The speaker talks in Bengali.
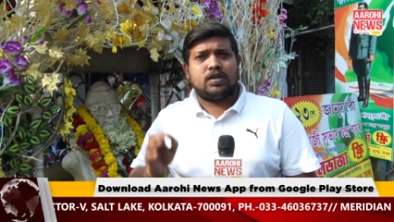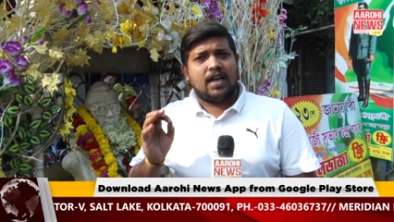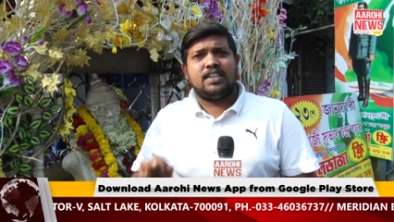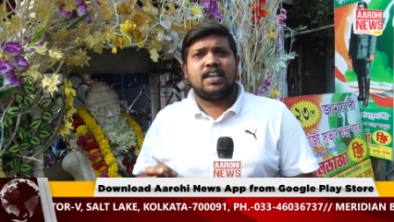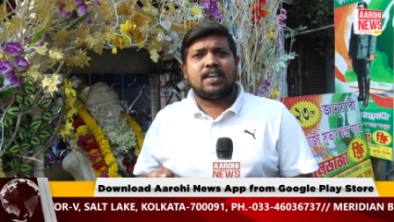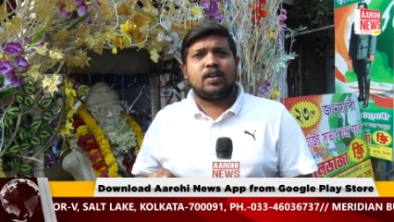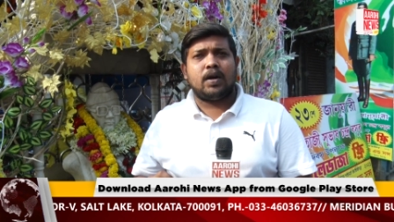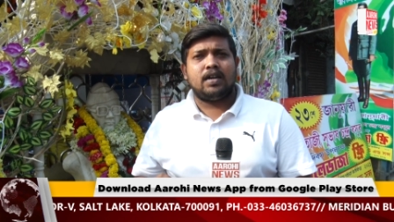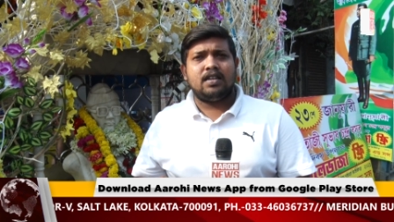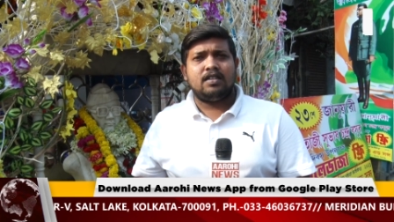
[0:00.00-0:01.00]
তেইশে
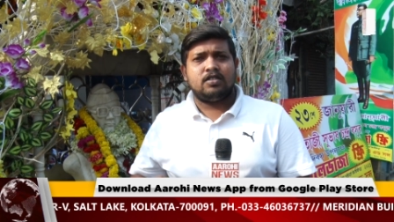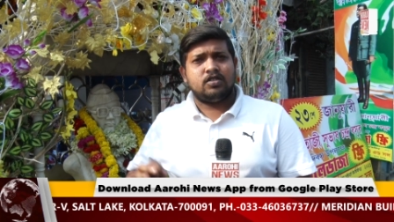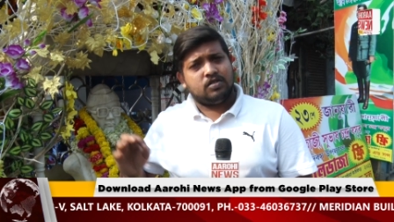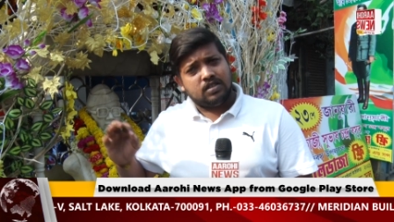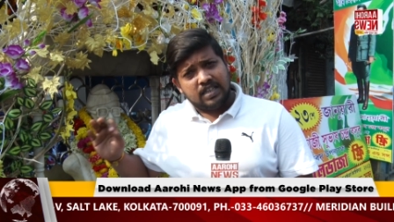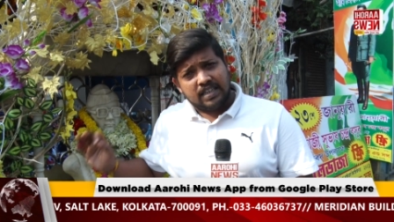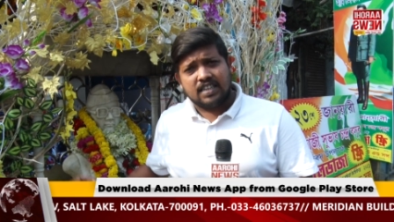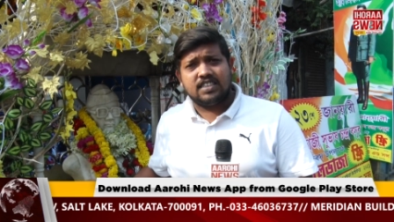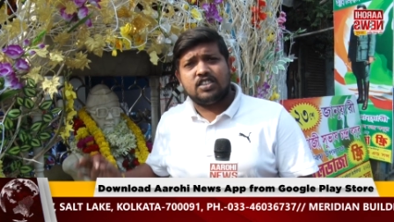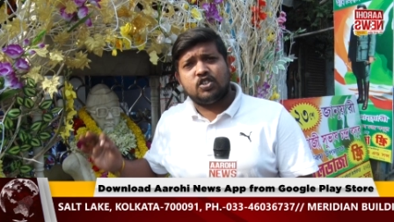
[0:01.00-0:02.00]
জানুয়ারি
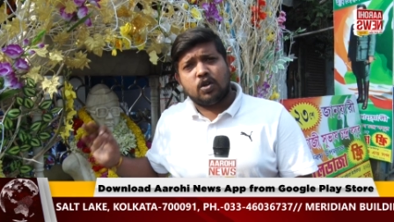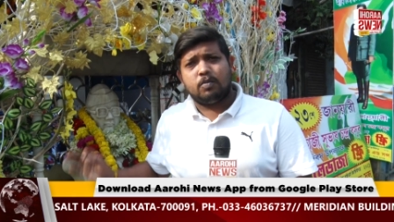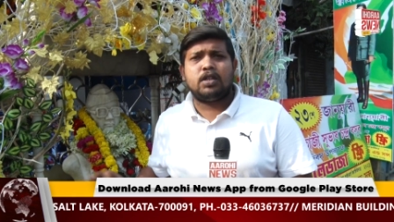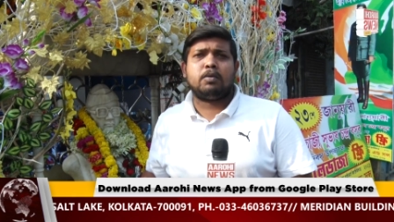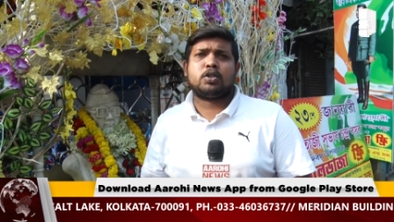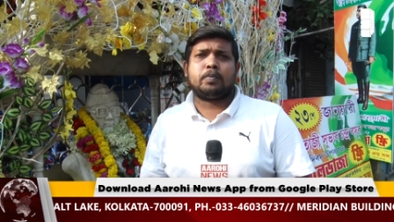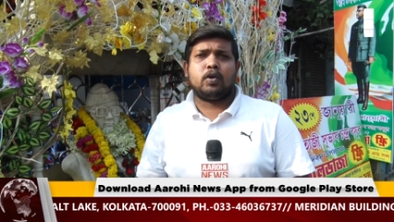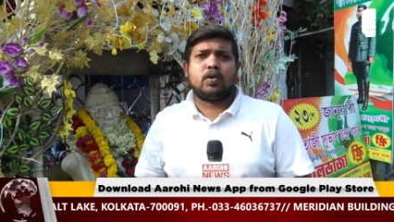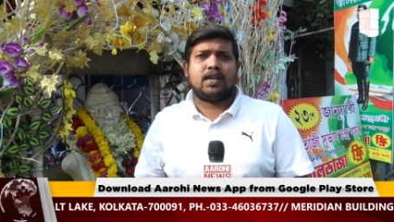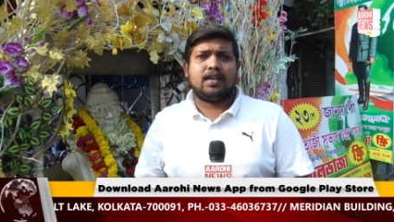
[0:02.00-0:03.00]
নেতাজির জন্মদিবস
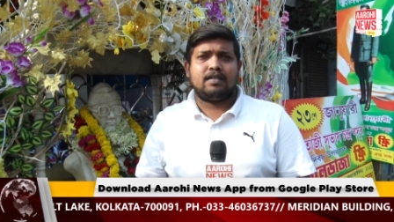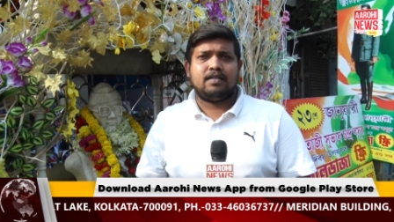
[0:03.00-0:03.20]
উপলক্ষে